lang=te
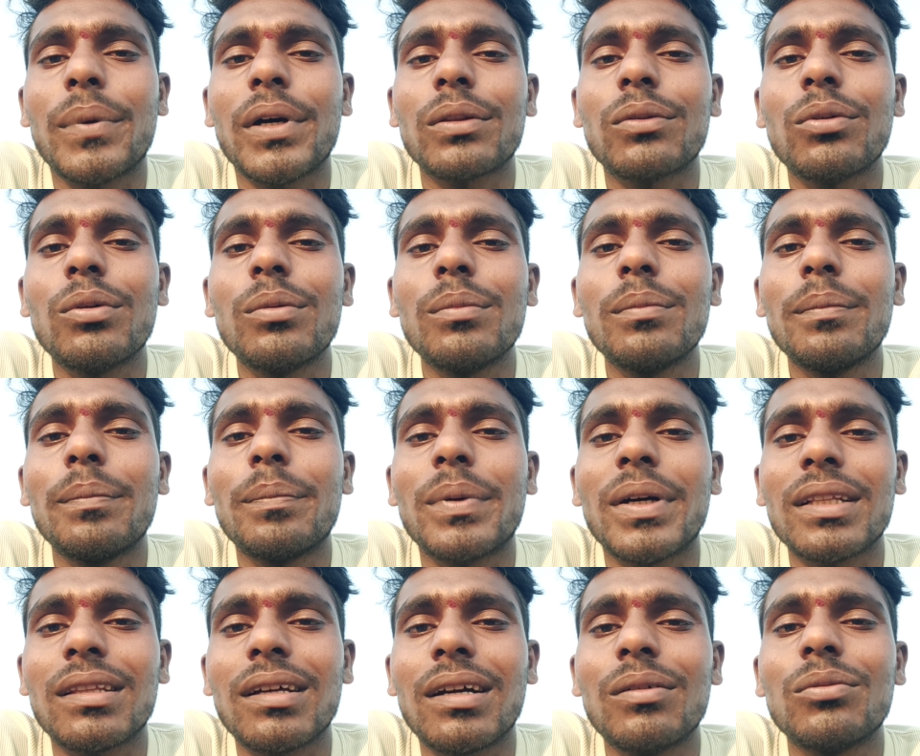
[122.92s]
పతం
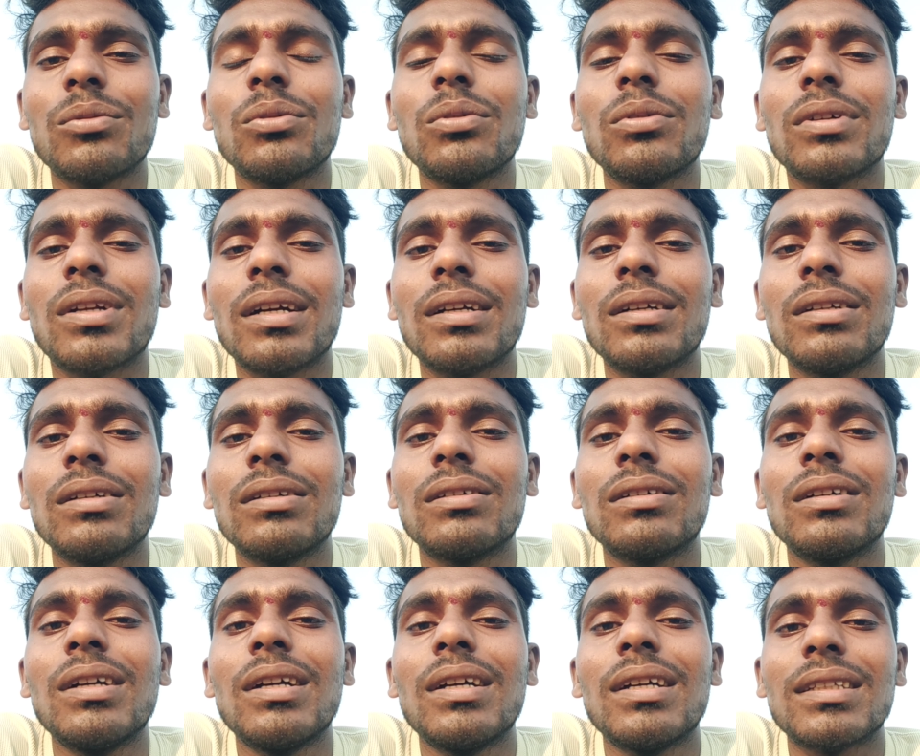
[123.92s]
పతం నూటండు
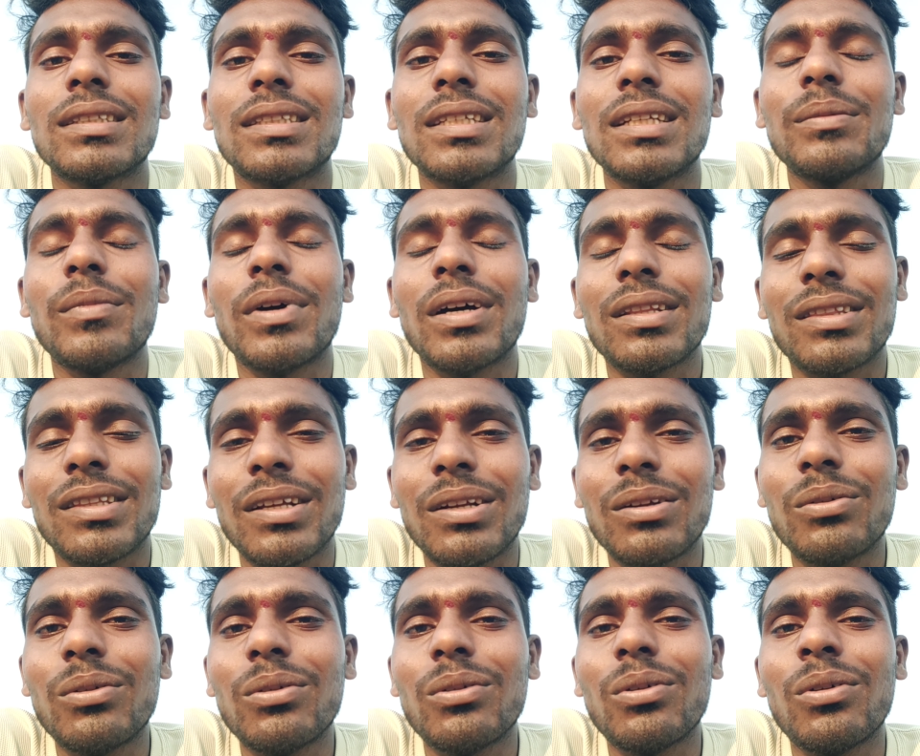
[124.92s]
సినిమా
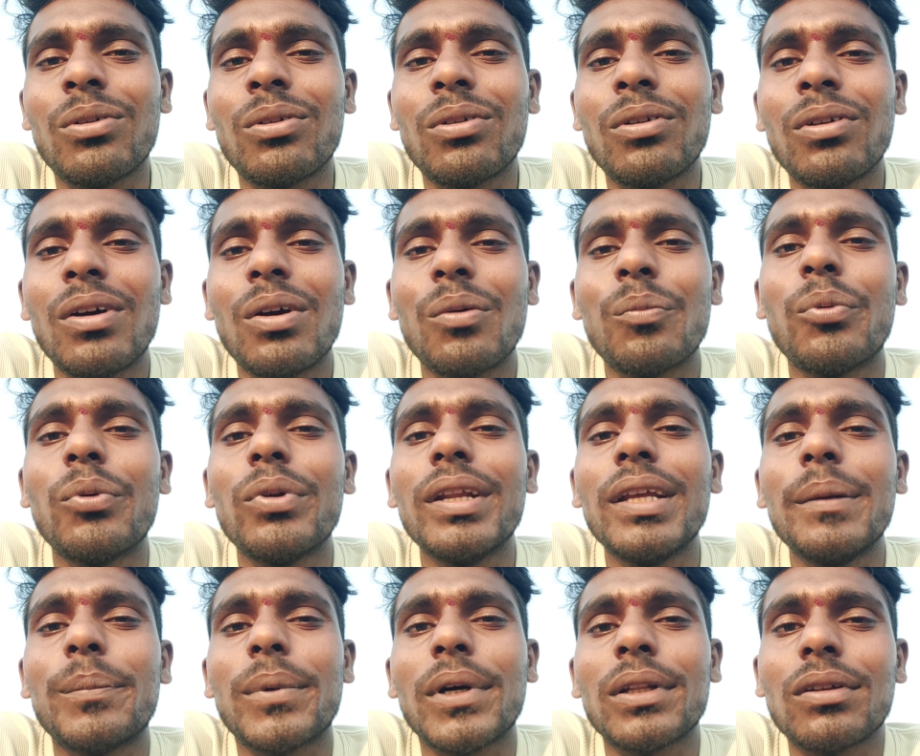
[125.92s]
తెలుగులో
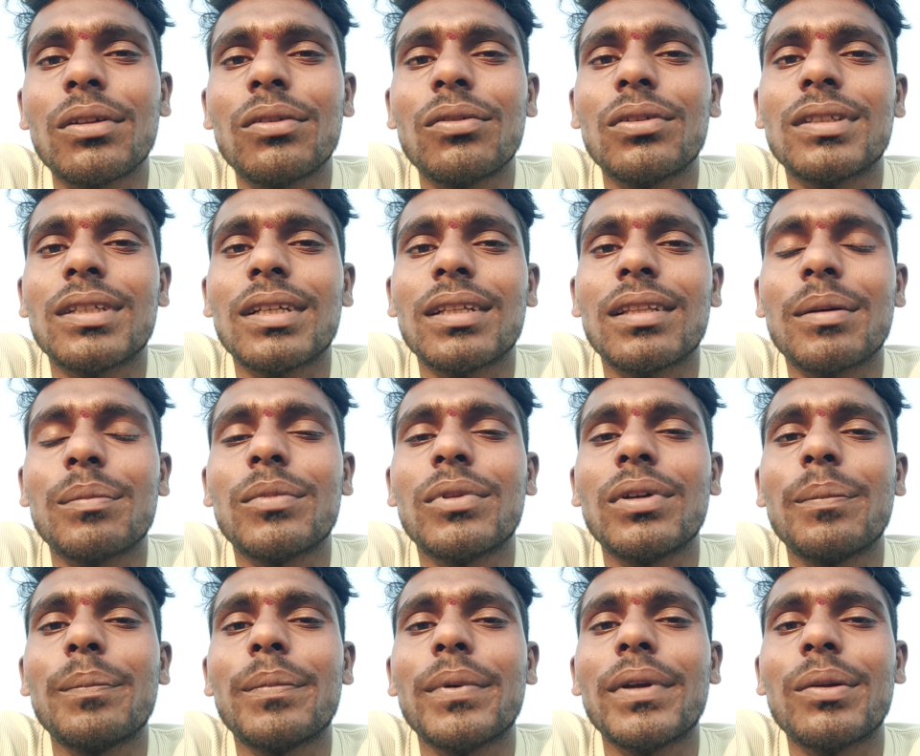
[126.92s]
పులి పంతొమ్మిదవ
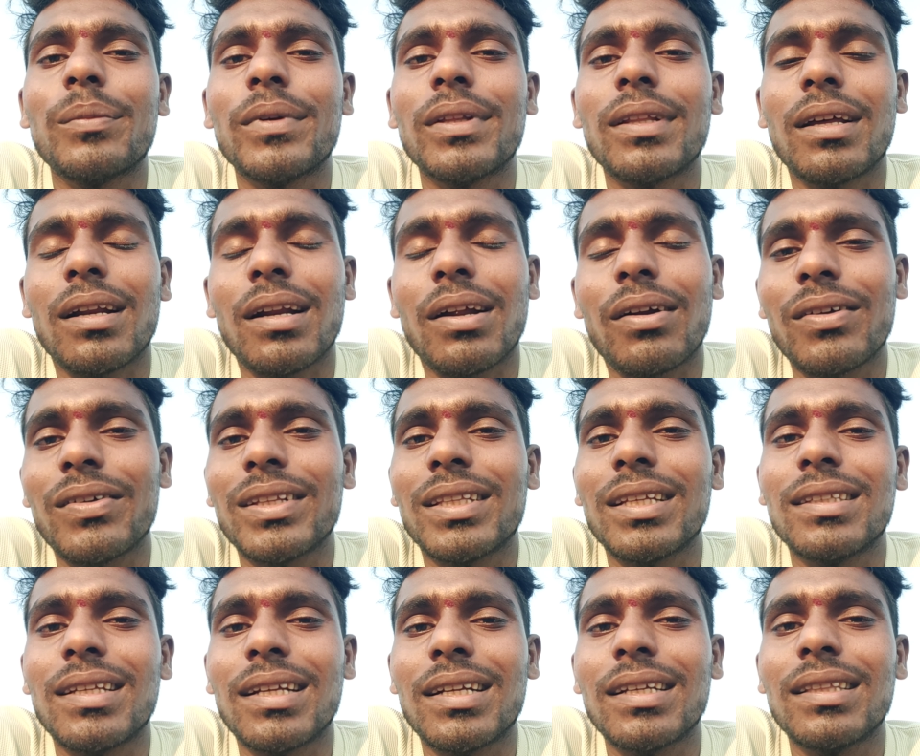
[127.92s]
శతాబ్దం పేరు మీద రావడం
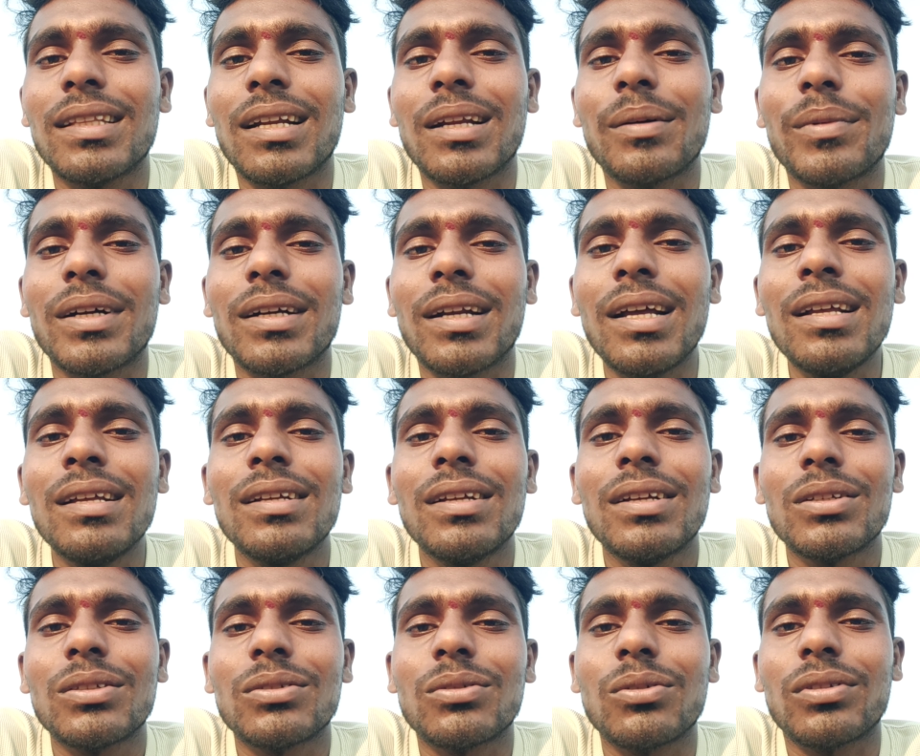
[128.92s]
అయితే జరిగిందన్నమాట
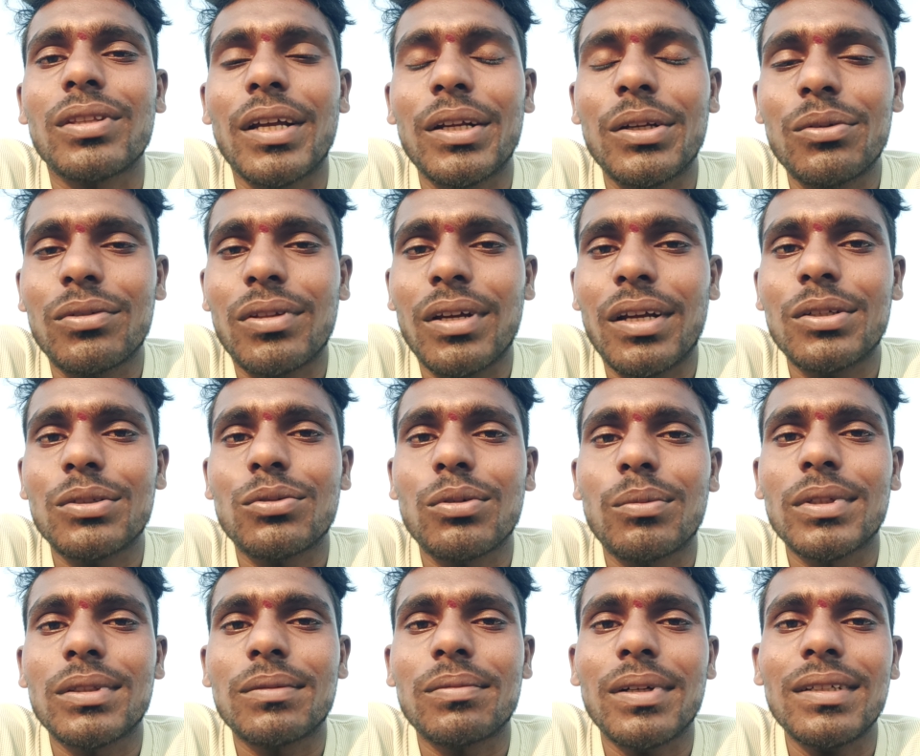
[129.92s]
సో థ్యాంక్ యూ థ్యాంక్ యూ
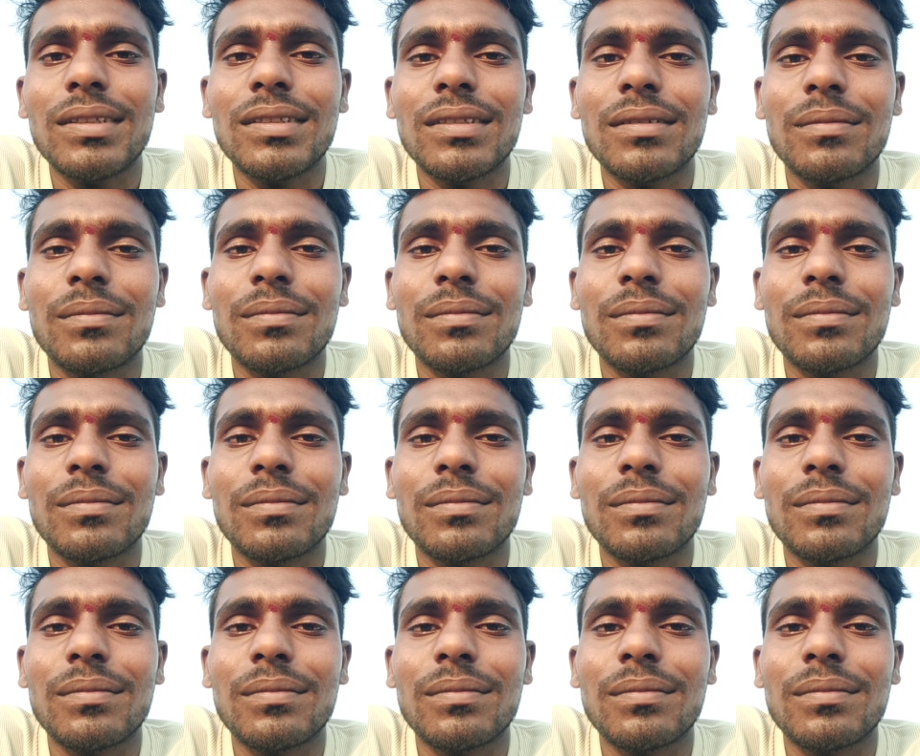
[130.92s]
సో మచ్ ఫ్రెండ్స్